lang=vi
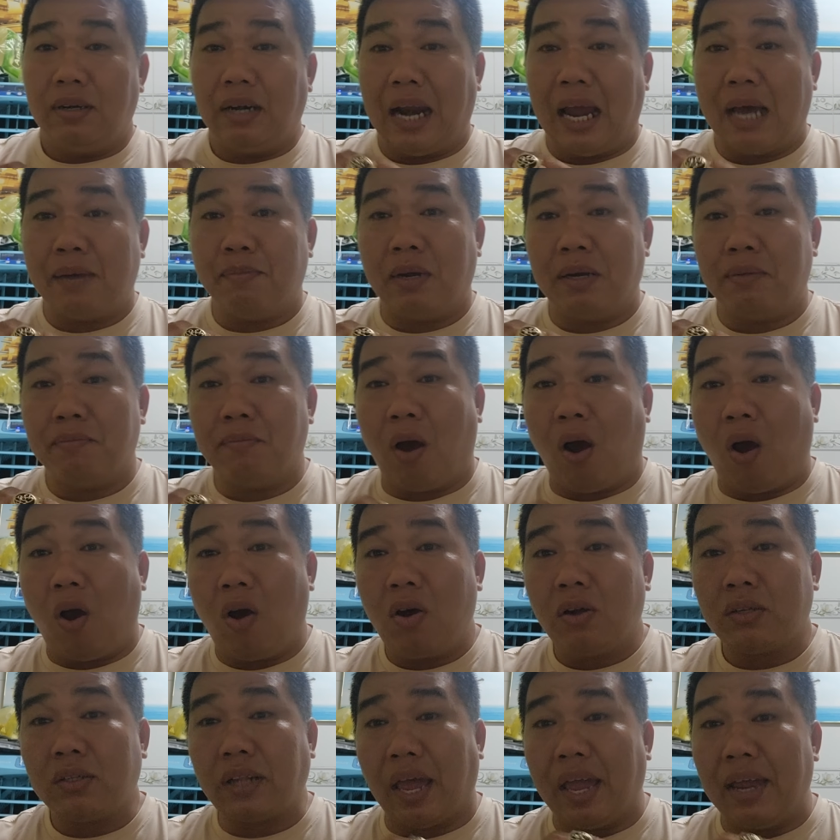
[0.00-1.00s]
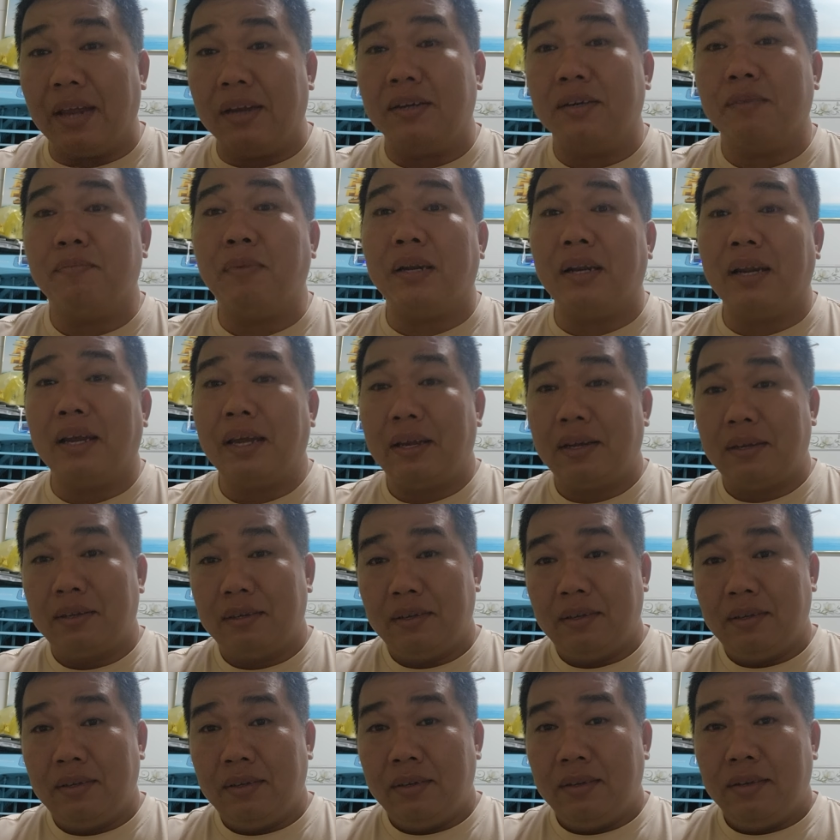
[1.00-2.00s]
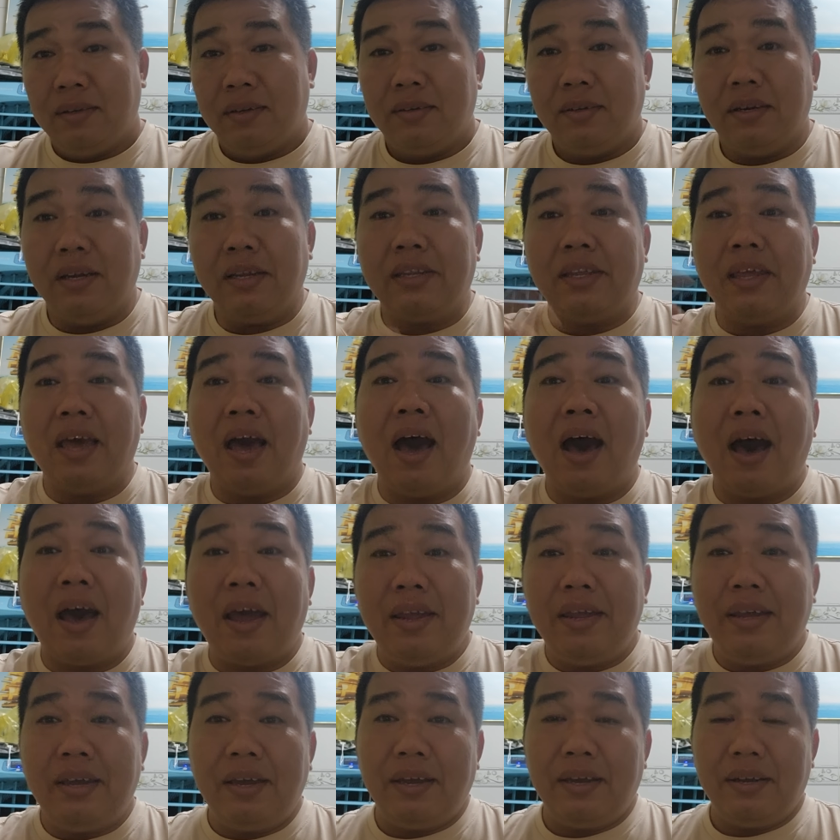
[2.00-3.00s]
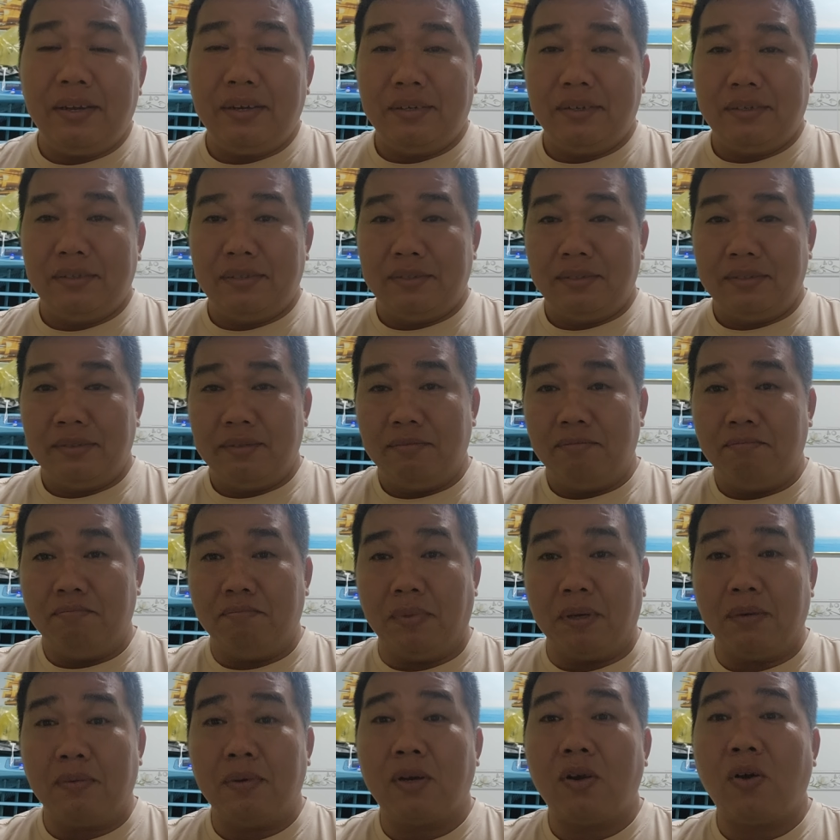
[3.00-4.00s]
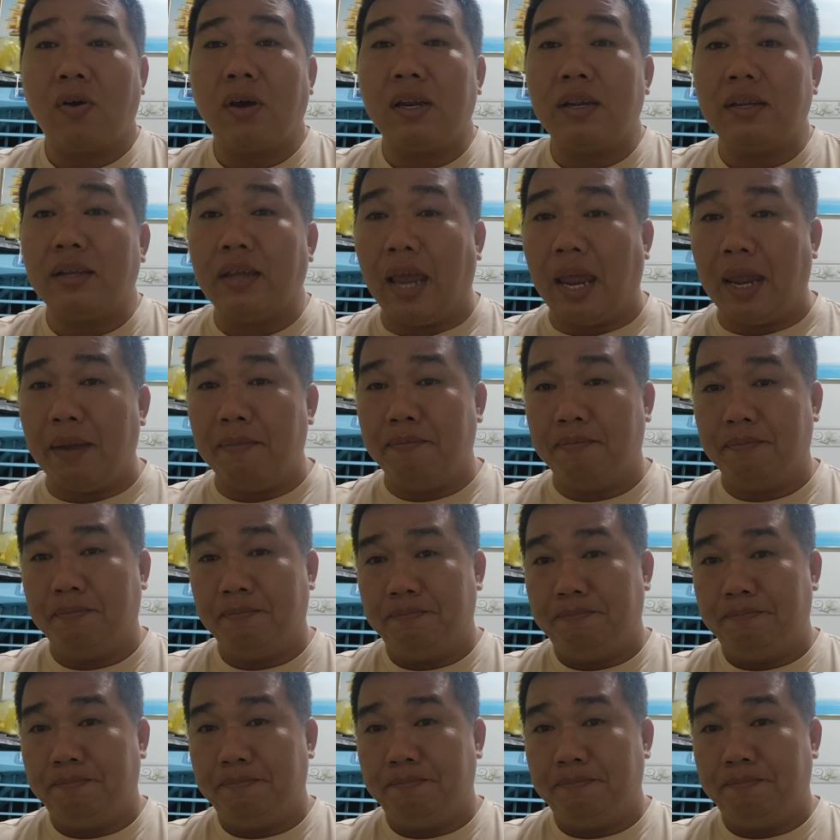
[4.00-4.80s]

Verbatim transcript: là mình bỏ tiền của mình á đi chơi á mình mới có kinh nghiệm